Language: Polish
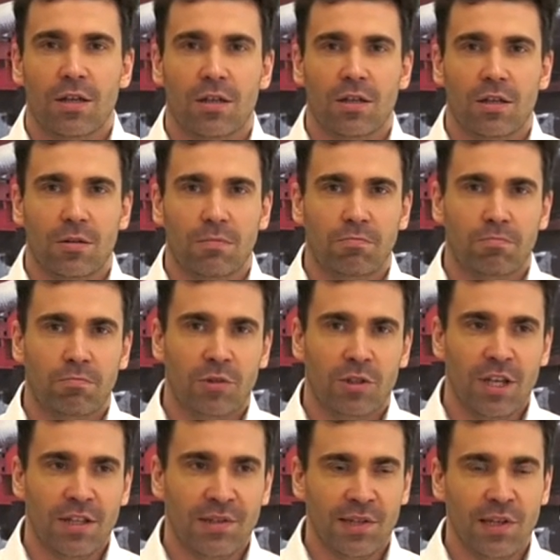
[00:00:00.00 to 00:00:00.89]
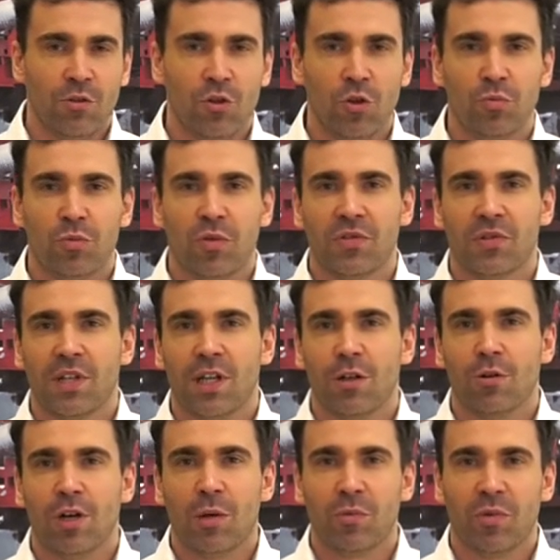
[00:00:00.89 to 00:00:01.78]
E, te centrum
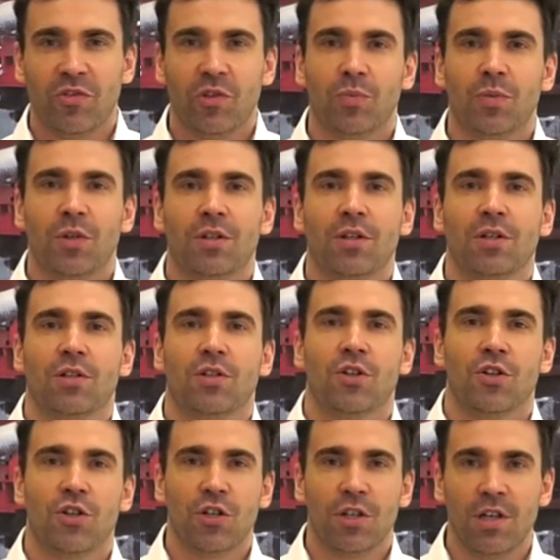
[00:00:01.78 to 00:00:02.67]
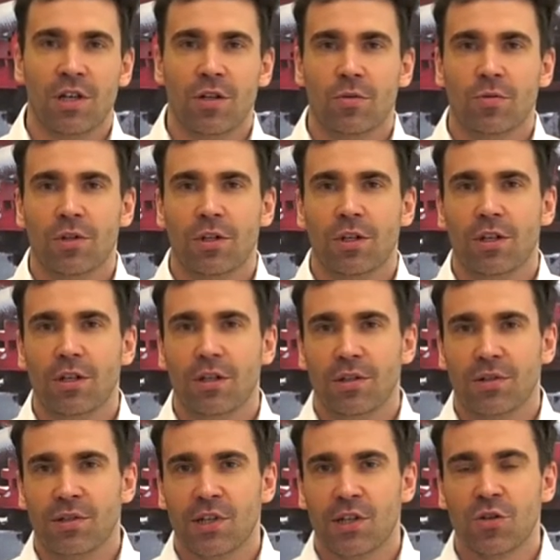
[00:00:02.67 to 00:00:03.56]
powstało, aby wspierać trzy
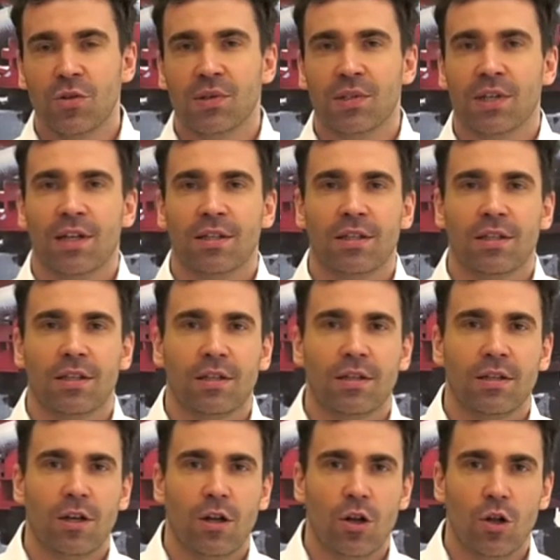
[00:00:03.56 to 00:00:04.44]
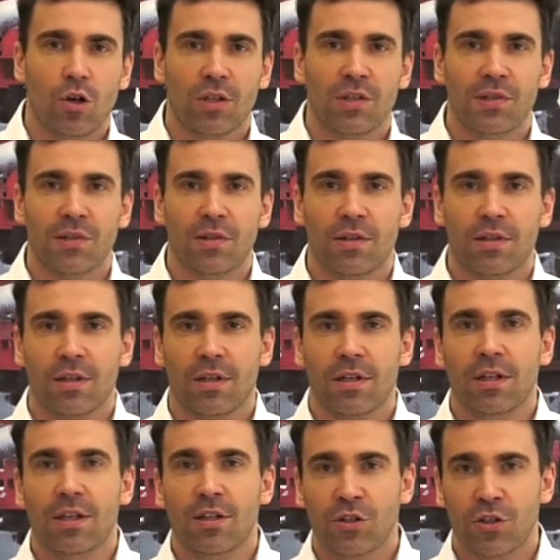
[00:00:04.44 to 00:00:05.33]
kierunki: zarządzanie,
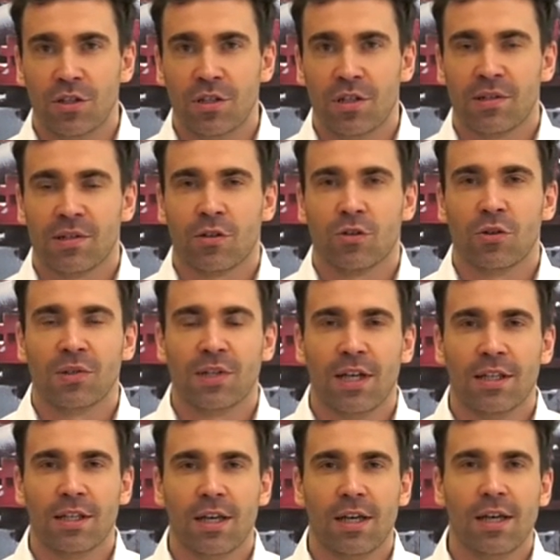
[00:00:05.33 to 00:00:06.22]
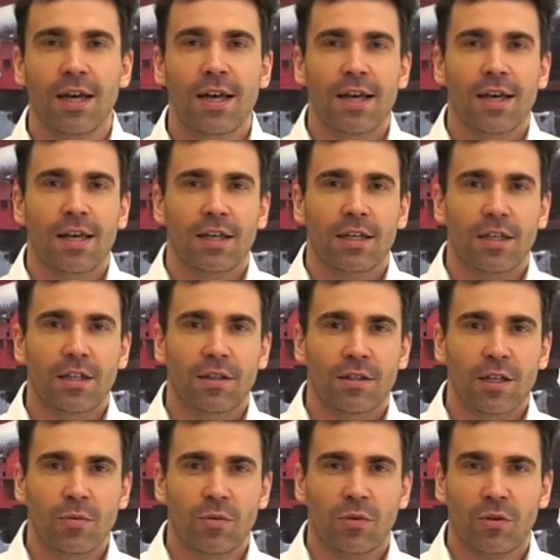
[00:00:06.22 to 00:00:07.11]
logistykę i inżynierię zarządzania. I
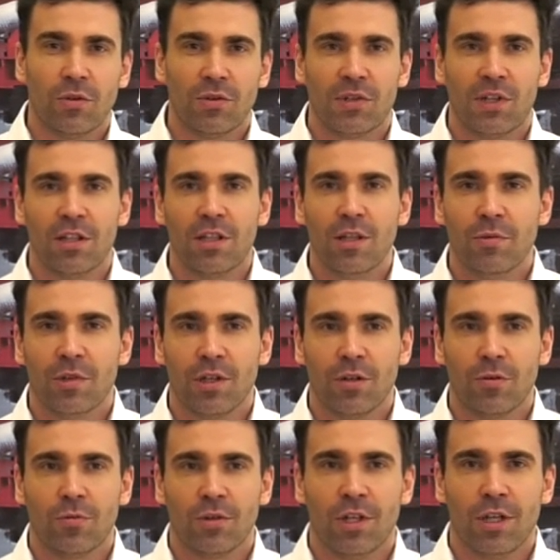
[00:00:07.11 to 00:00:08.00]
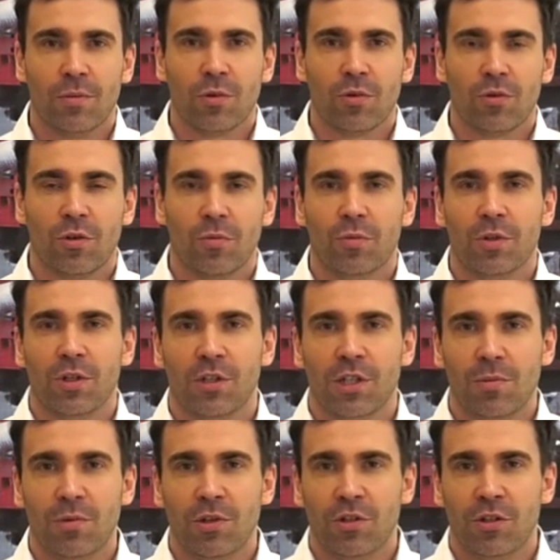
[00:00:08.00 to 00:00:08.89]
tym ostatnim kierunkiem, o którym
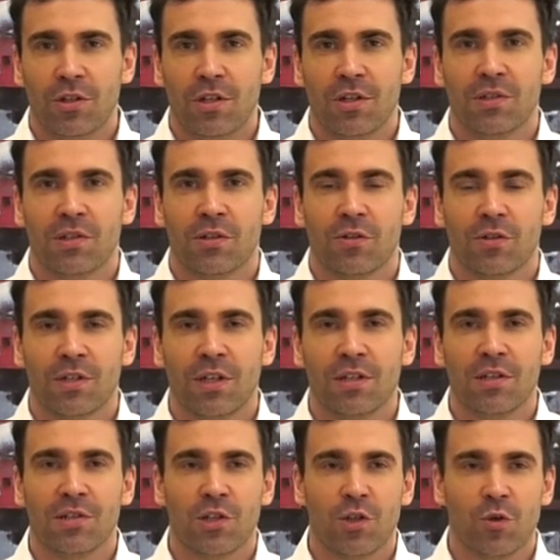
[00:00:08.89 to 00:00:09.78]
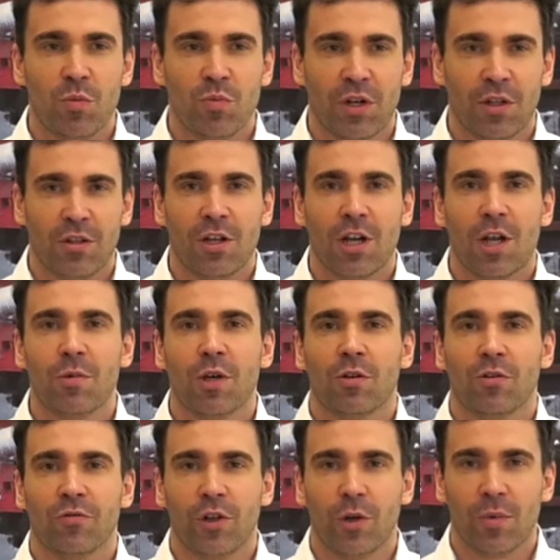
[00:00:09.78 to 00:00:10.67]
powiedziałem, inżynierii zarządzania, jesteśmy partnerem
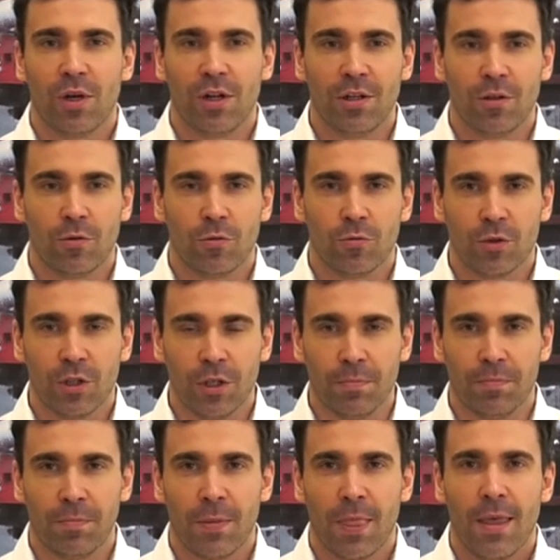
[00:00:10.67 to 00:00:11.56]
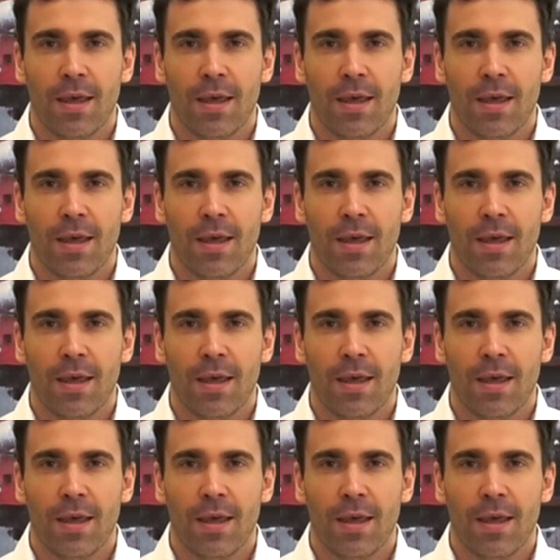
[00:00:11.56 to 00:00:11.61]
jako firma Link Team.